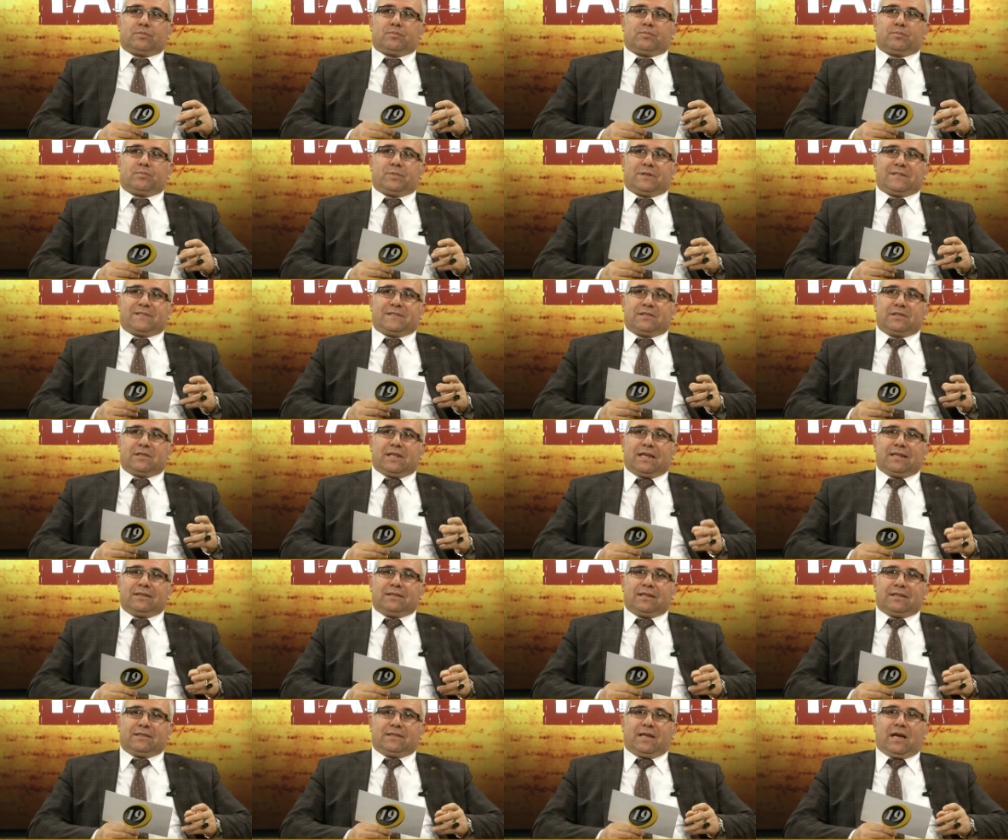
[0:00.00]

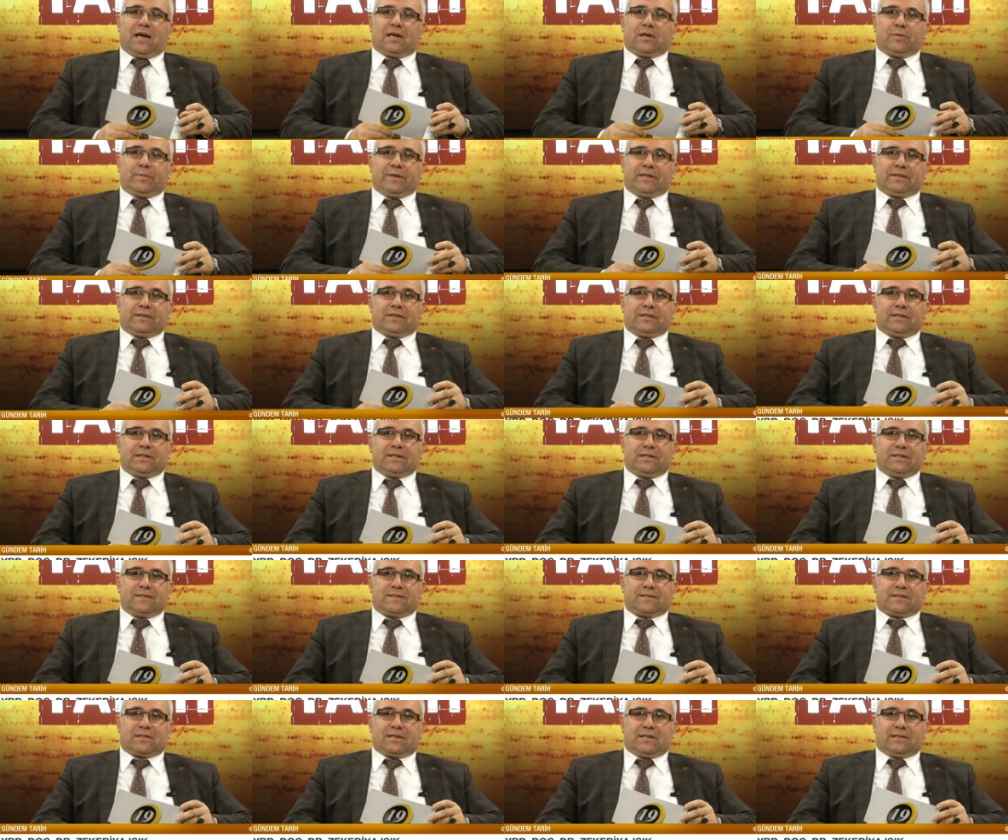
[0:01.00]
basından da takip
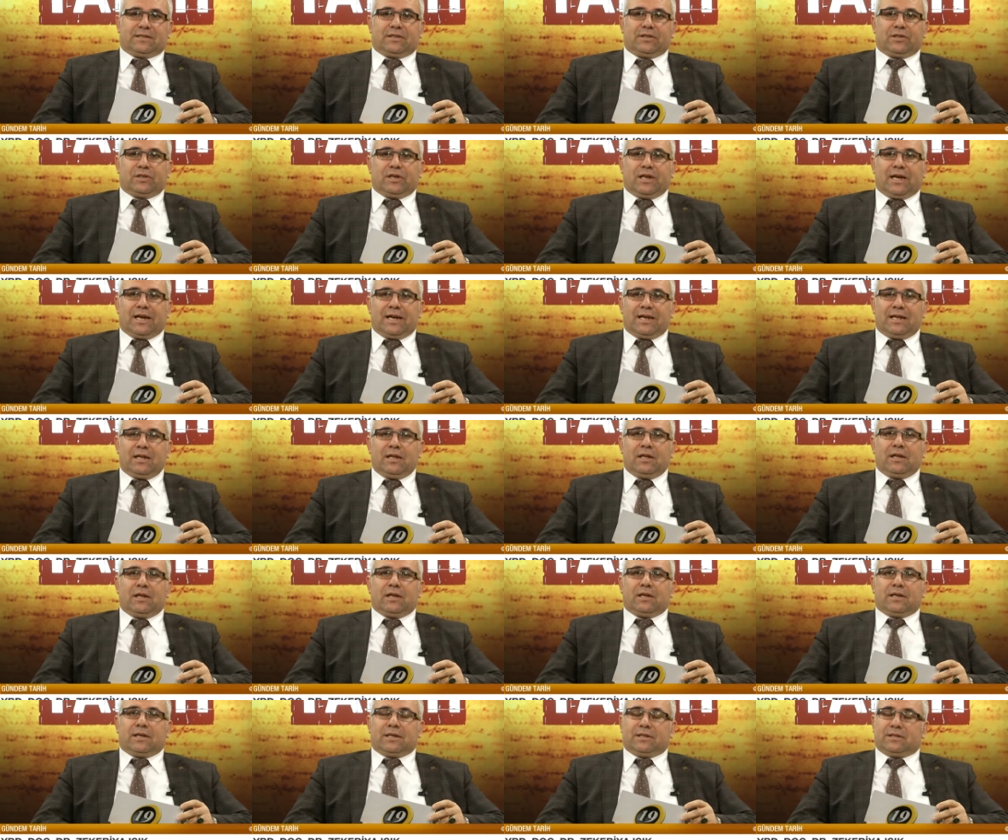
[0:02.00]
ettiğiniz kadarıyla
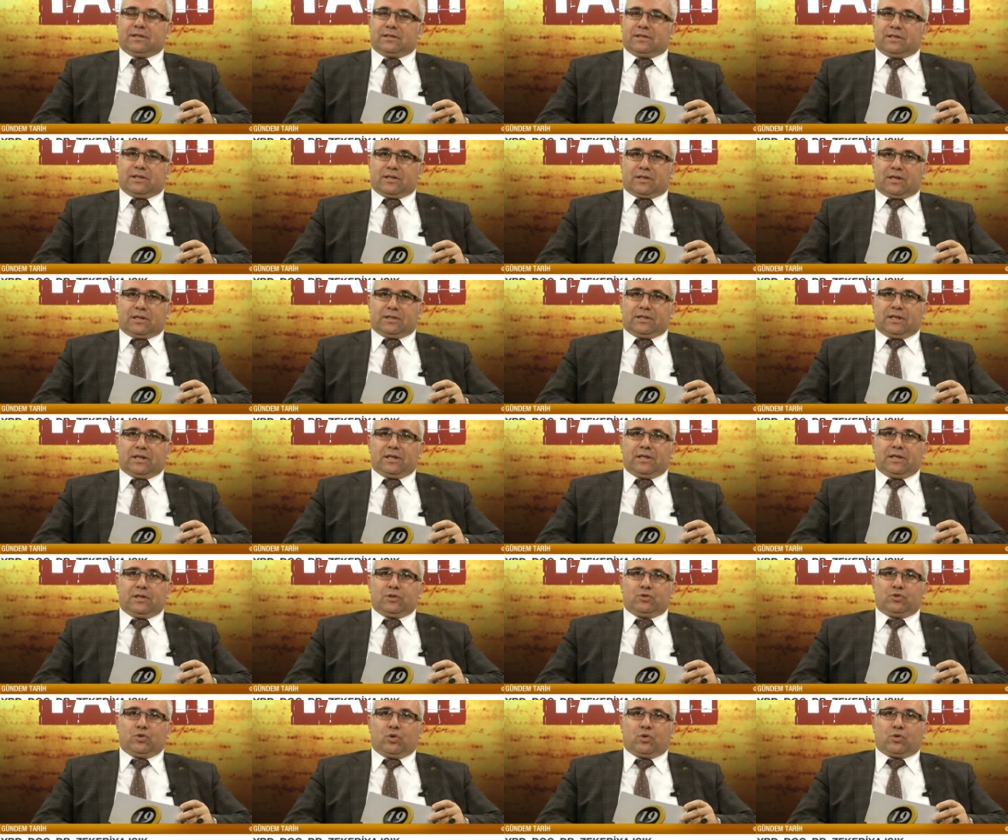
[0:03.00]
edildiği
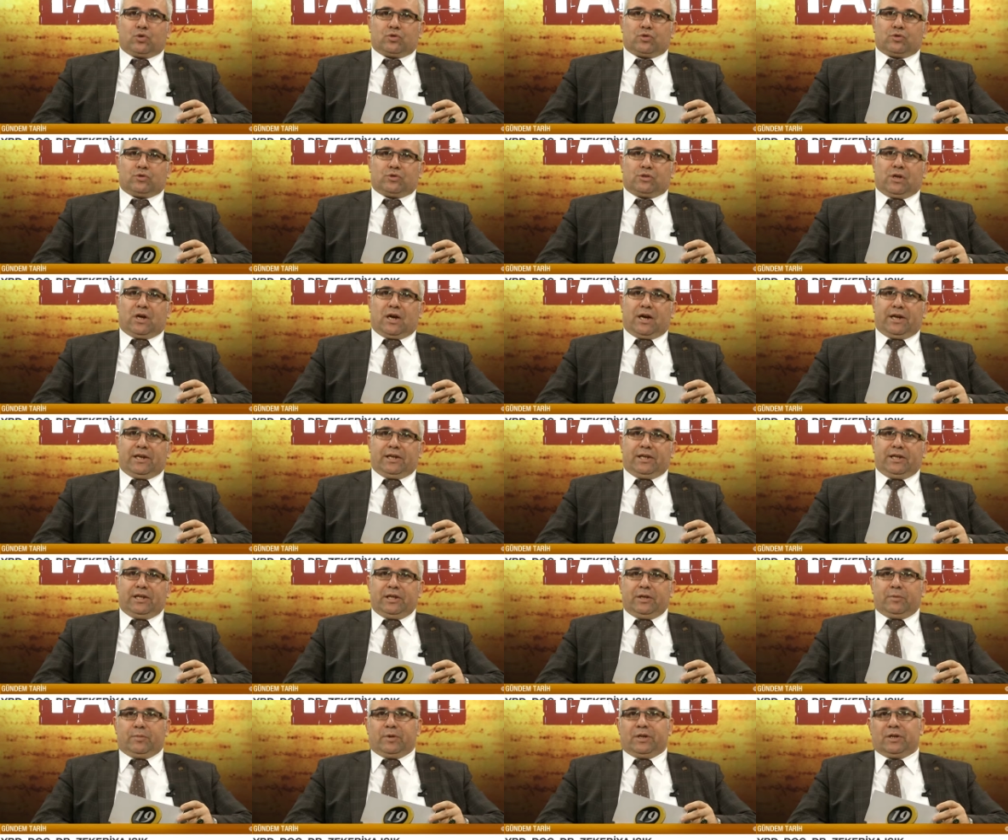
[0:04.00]
kadarıyla çok
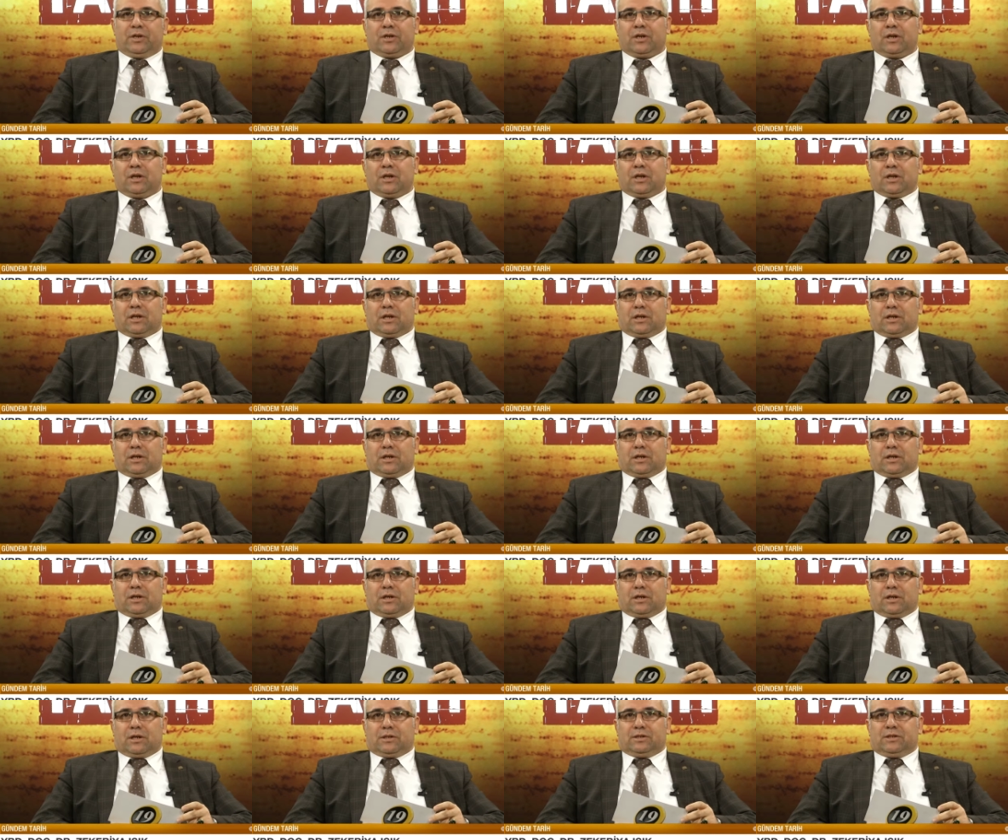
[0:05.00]
tarihi bir
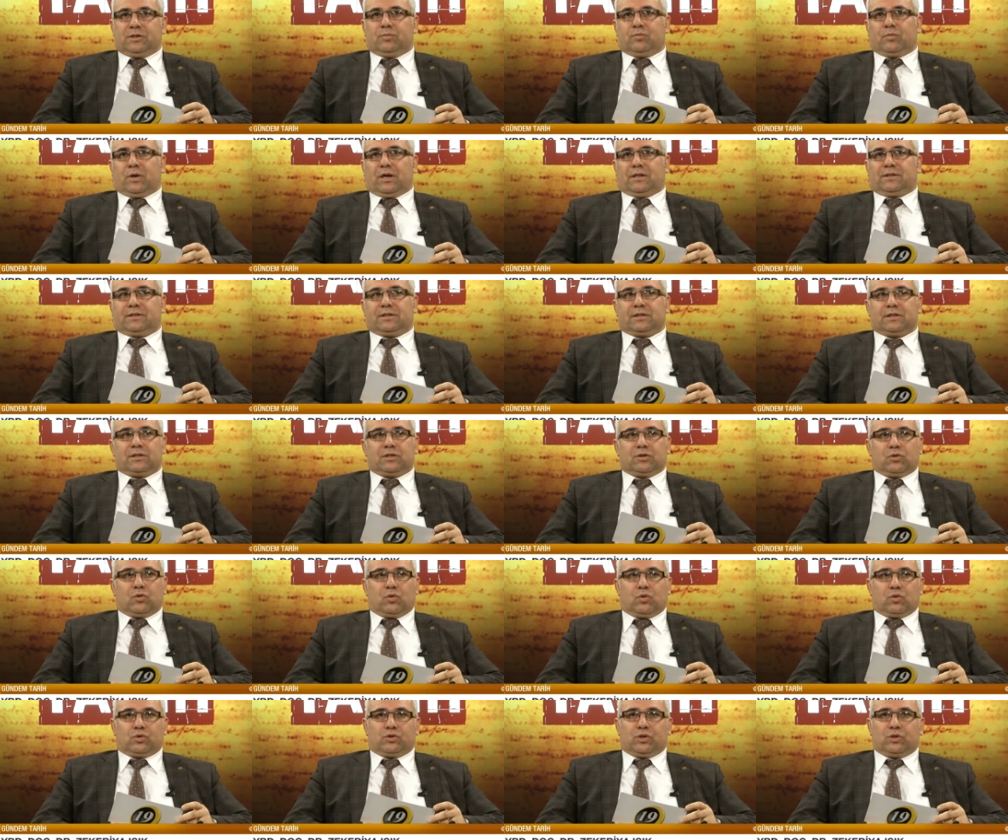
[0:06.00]
e, adım atıldı
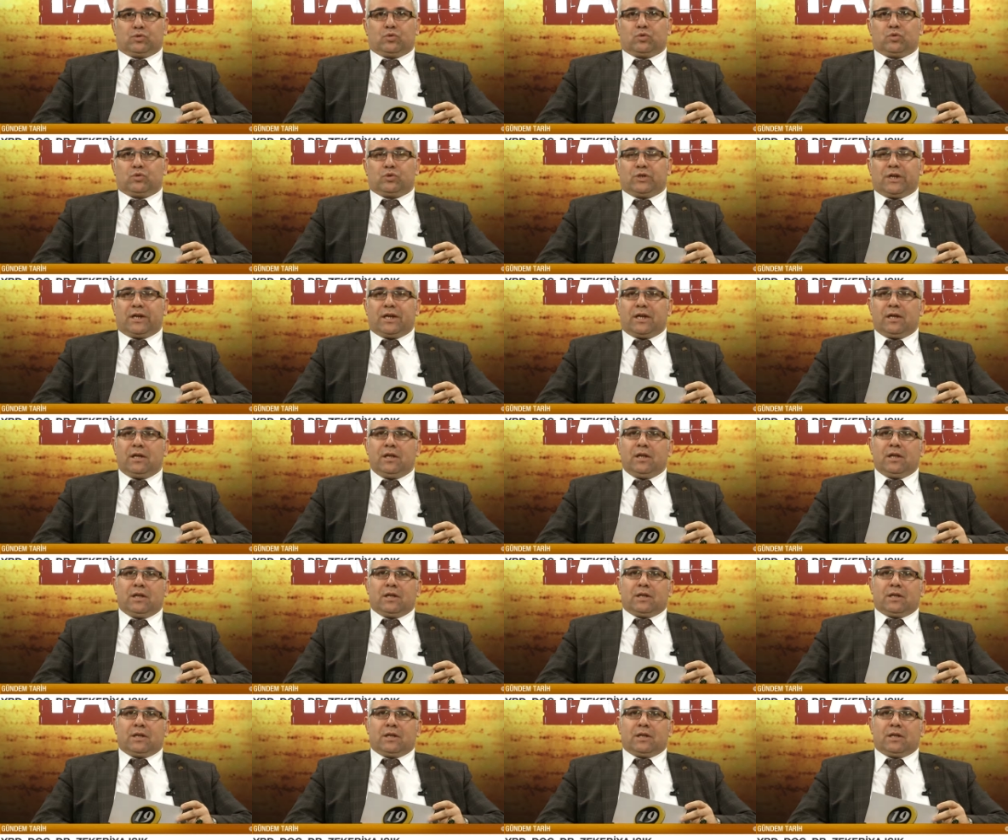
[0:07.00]
Orta Doğu'da.